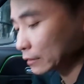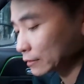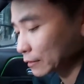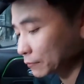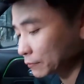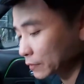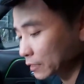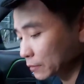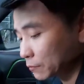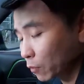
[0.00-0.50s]
tầm
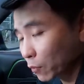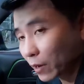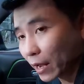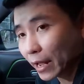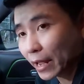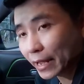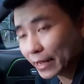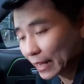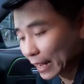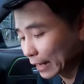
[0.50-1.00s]
cỡ một ngày
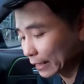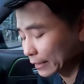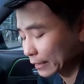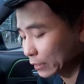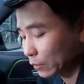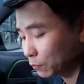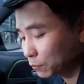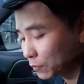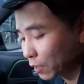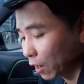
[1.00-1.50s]
hai ngày thì
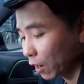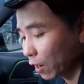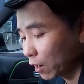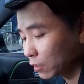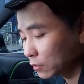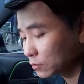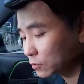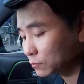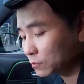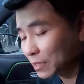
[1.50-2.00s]
lúc đó
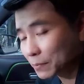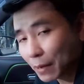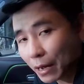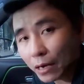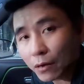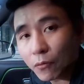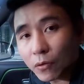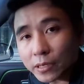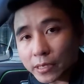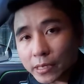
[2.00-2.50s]
chúng ta bật
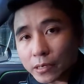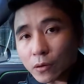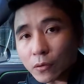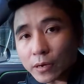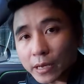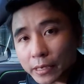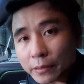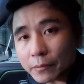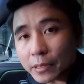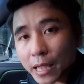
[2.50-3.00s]
qua chế độ
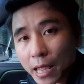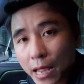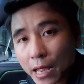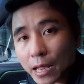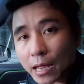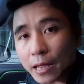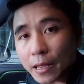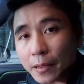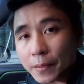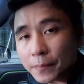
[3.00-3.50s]
đèn vàng
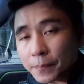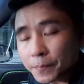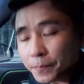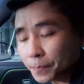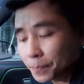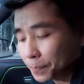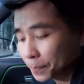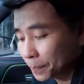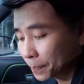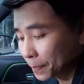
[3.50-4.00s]

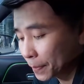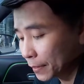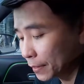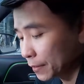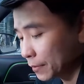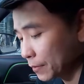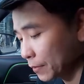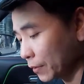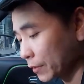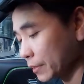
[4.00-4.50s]

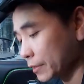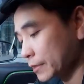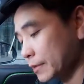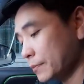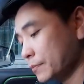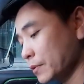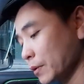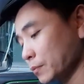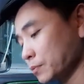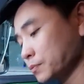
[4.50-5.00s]
rồi tiếp
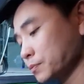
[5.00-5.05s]
tục